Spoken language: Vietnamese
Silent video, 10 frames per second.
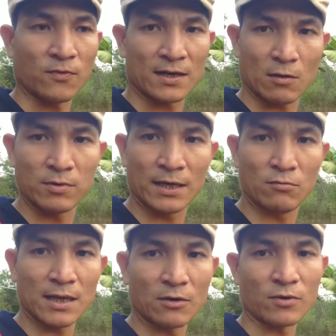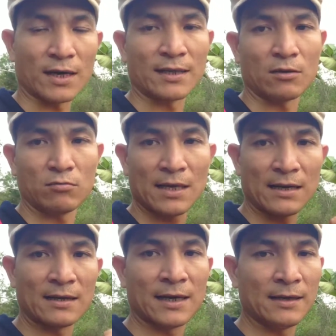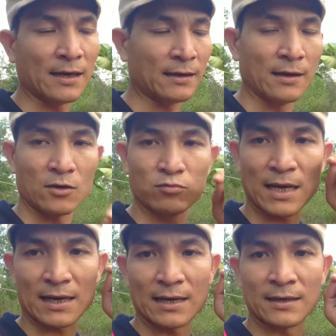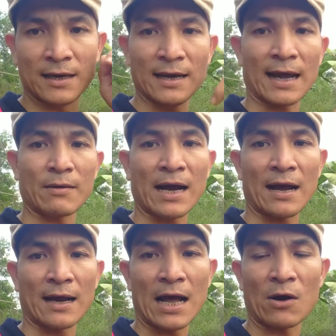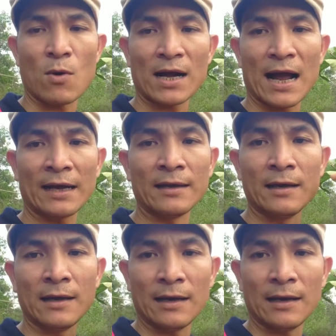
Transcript: và trong khi chúng ta điều trị thì chúng ta nên kiêng gì chúng ta nên kiêng ăn ăn quá cay